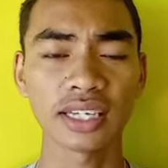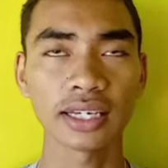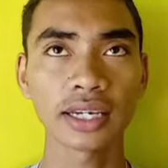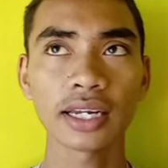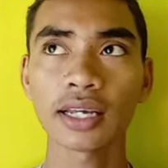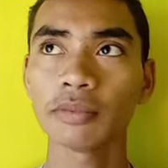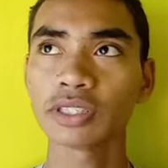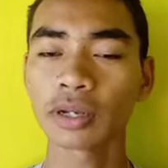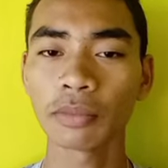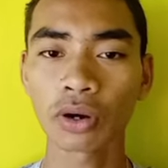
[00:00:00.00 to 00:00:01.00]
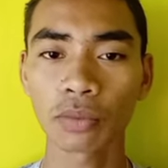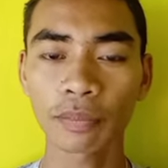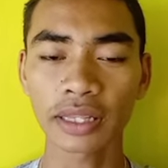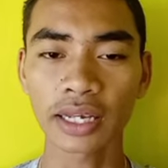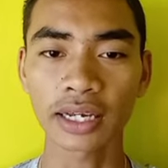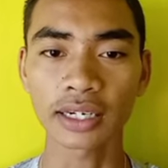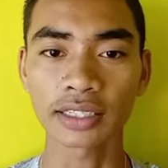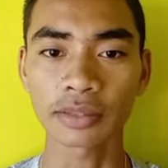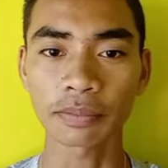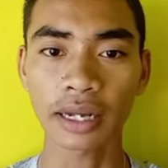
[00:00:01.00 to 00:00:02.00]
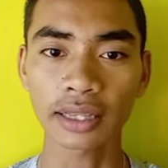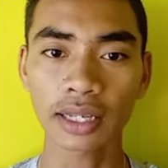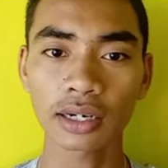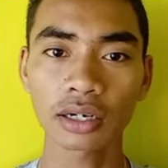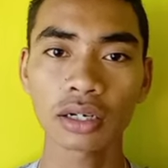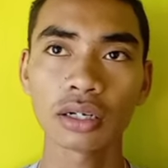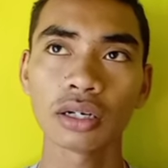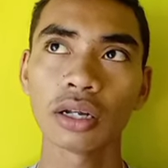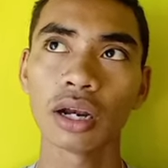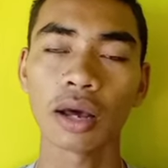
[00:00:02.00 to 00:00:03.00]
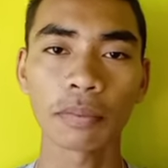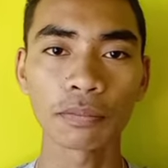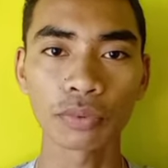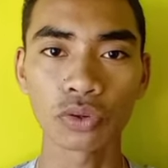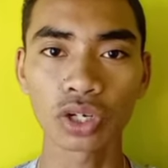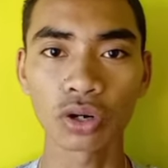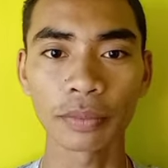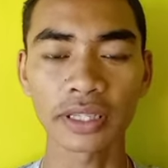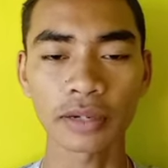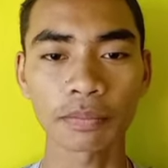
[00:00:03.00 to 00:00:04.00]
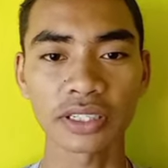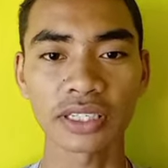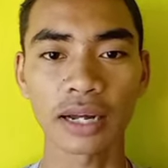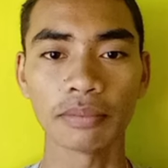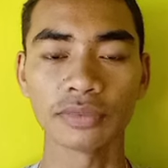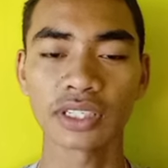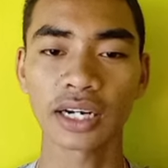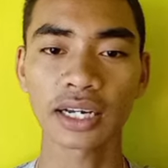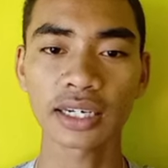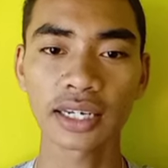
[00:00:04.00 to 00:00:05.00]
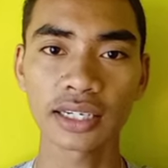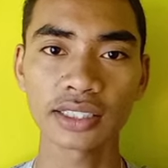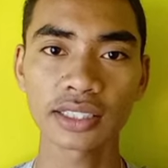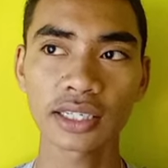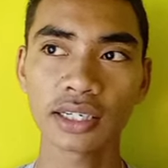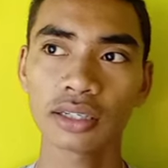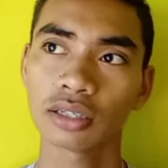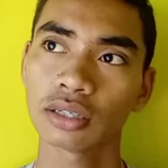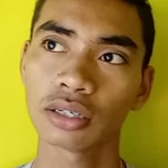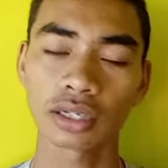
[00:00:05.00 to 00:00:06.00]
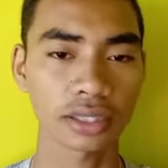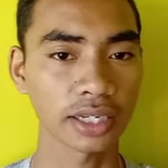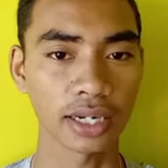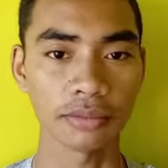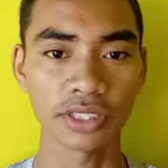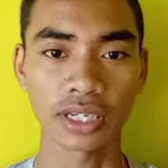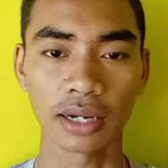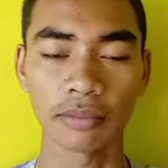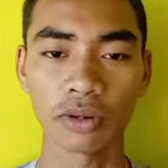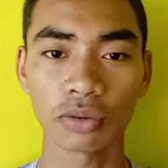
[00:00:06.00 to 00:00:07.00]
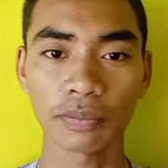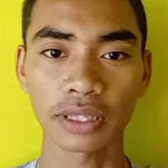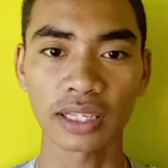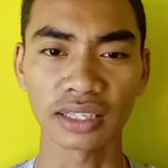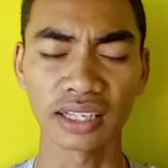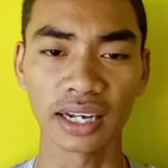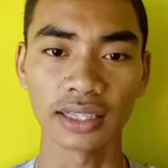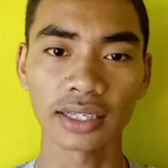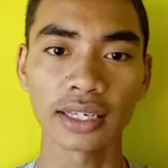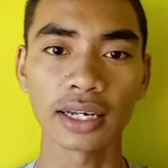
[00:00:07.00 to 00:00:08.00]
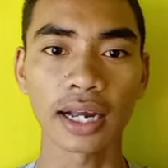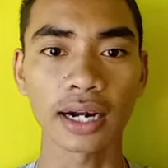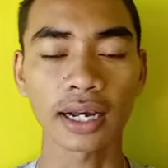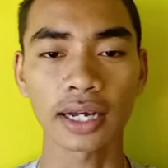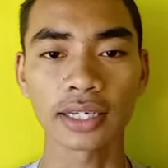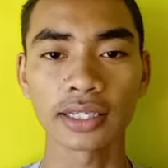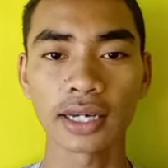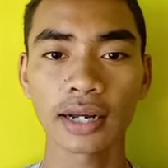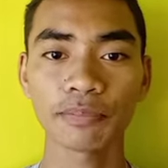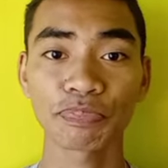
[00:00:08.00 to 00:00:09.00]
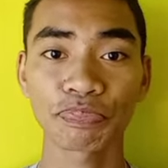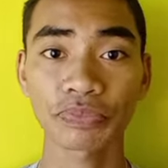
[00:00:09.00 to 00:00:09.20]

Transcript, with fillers: sehingga dia bisa melompat dengan kecepatan 80 km per jam sedangkan kelinci tidak bisa melompat dengan tinggi karena kakinya